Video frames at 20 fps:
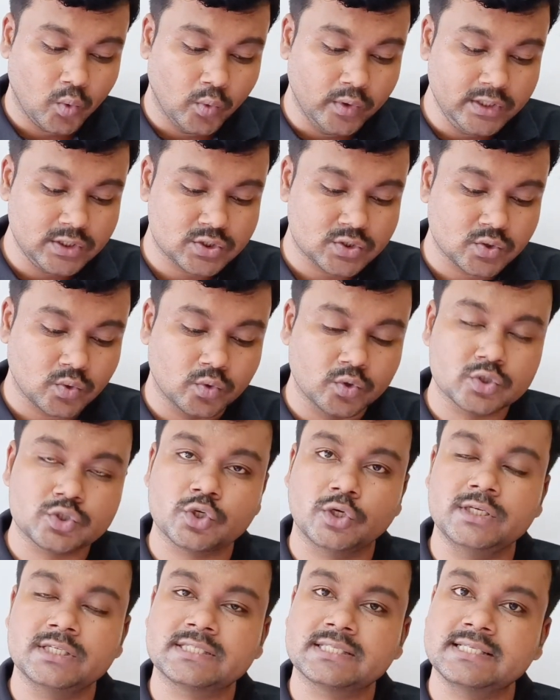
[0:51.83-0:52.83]
উনিশশো
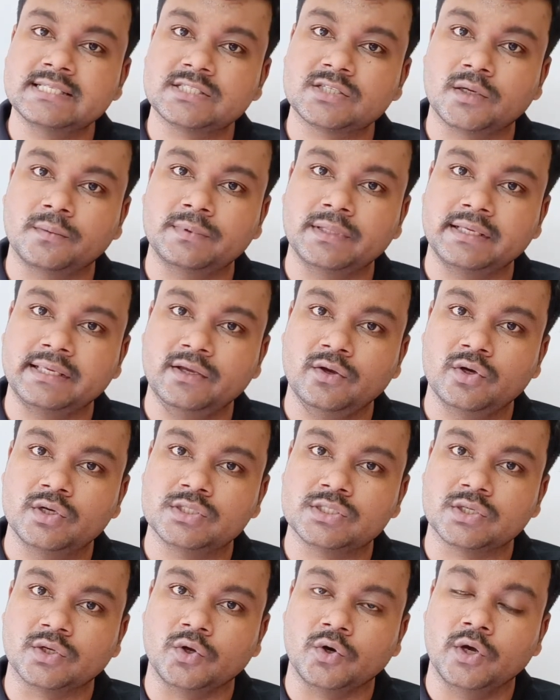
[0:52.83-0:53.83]
উনচল্লিশ খ্রিস্টাব্দে কী
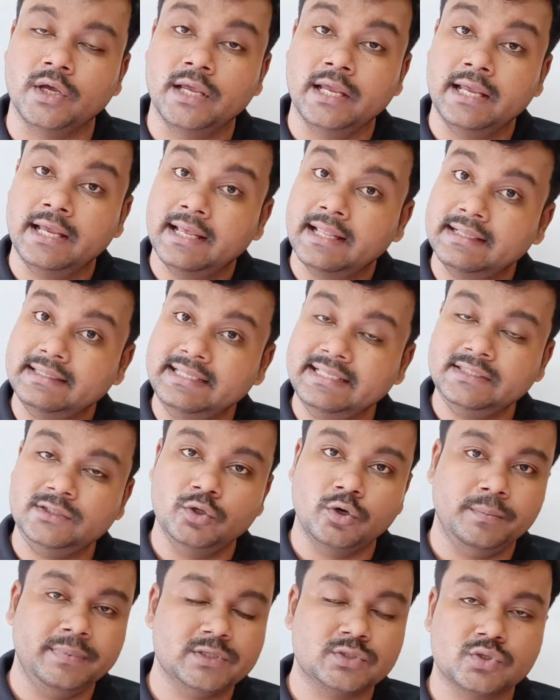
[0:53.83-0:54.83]
হয়েছিল
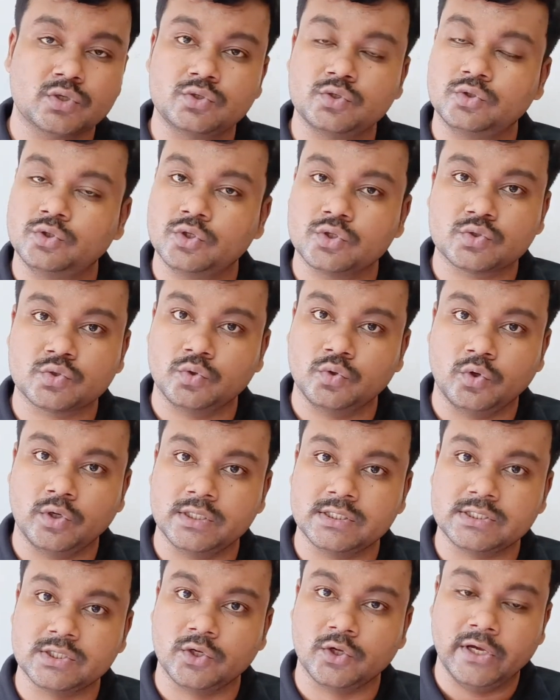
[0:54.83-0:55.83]
দ্বিতীয় বিশ্বযুদ্ধ শুরু
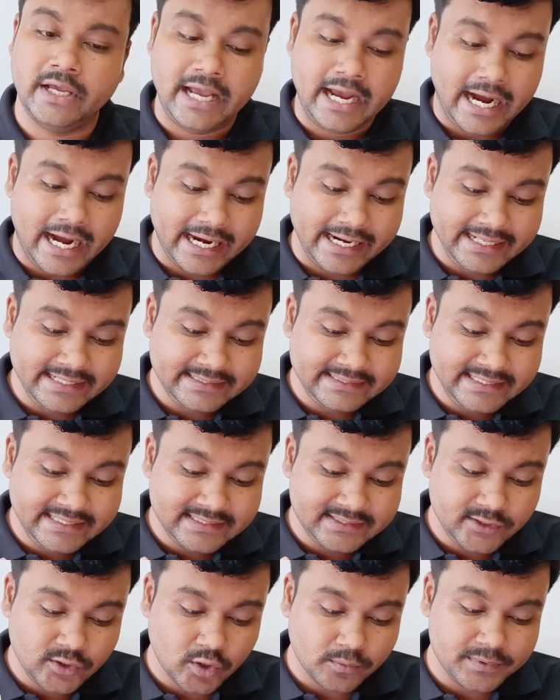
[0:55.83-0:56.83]
হয়েছিল আর এই
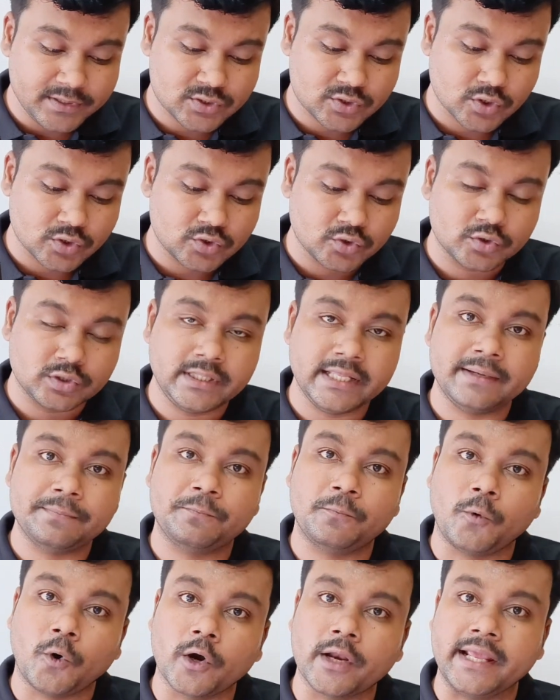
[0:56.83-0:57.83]
দ্বিতীয় বিশ্বযুদ্ধের
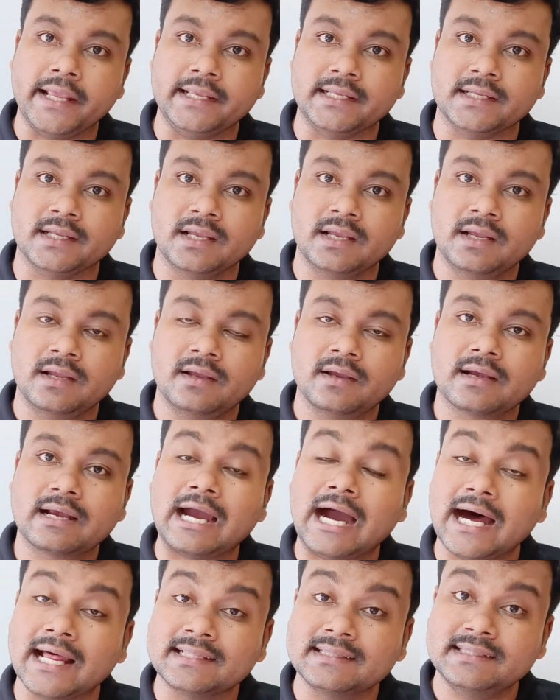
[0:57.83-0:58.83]
পরেই
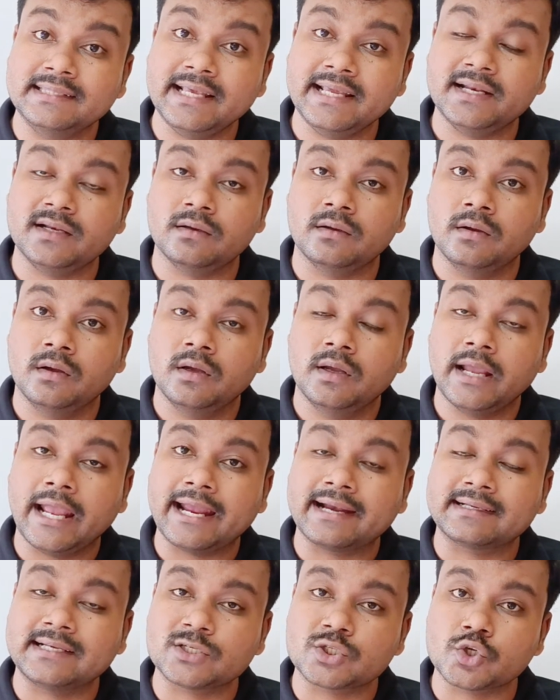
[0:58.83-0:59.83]
খাদ্যের
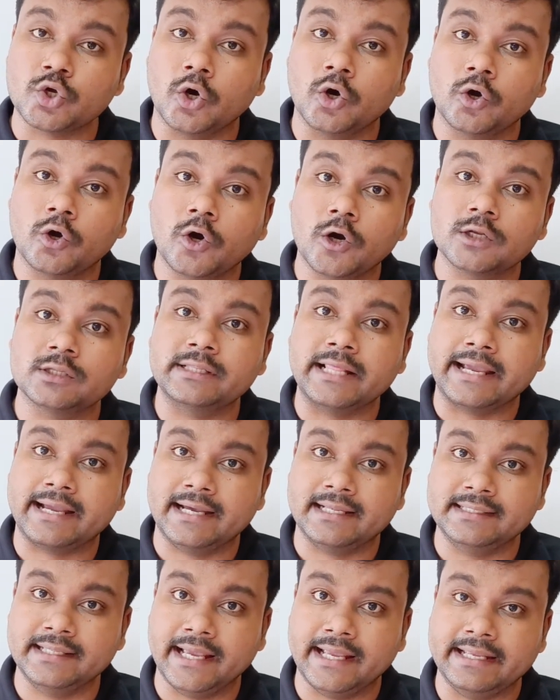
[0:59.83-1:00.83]
একটা সংকট
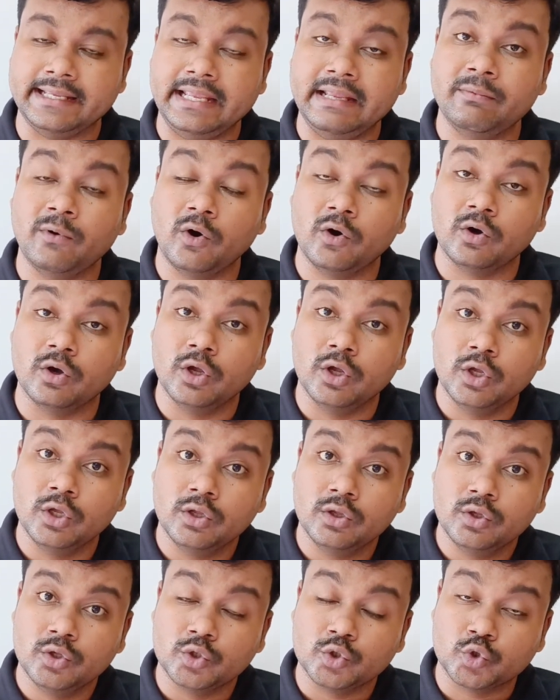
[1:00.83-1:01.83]
দেখা দেয় এবং
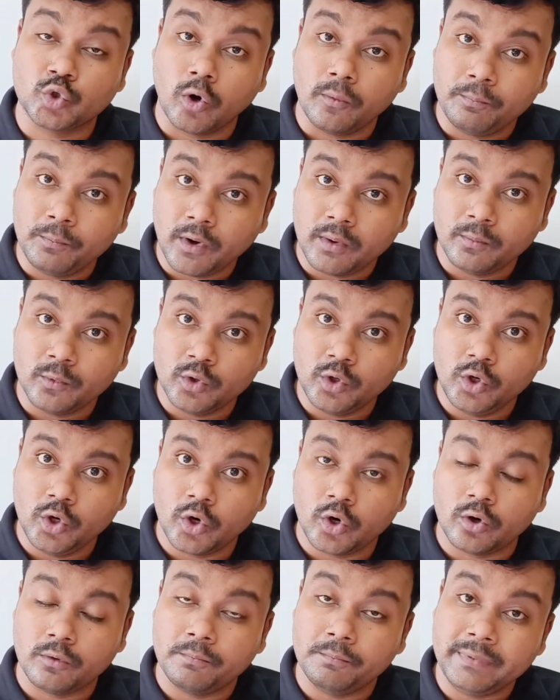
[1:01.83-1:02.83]

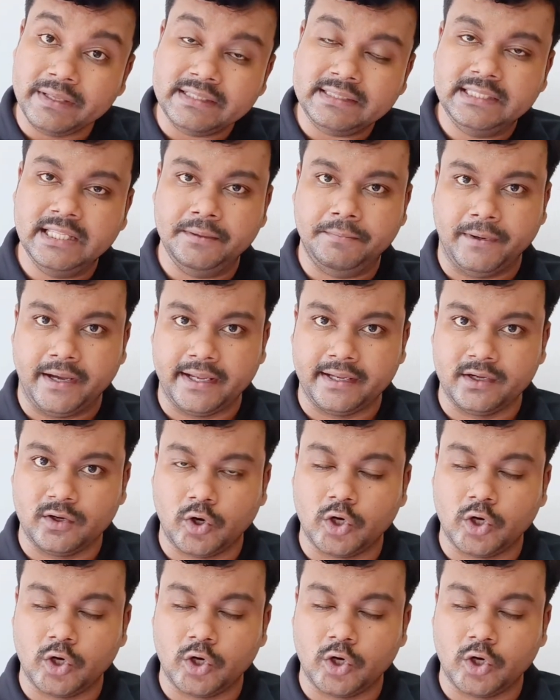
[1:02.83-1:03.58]
দ্রব্যমূল্য বৃদ্ধি পায়